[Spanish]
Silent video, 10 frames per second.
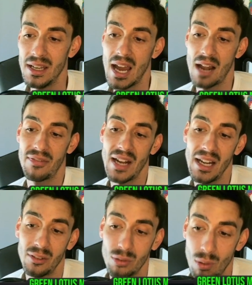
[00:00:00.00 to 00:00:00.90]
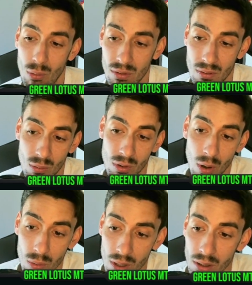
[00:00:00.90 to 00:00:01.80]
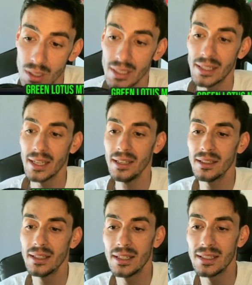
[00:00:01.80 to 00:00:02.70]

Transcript: Al final es un 1-1 que eh,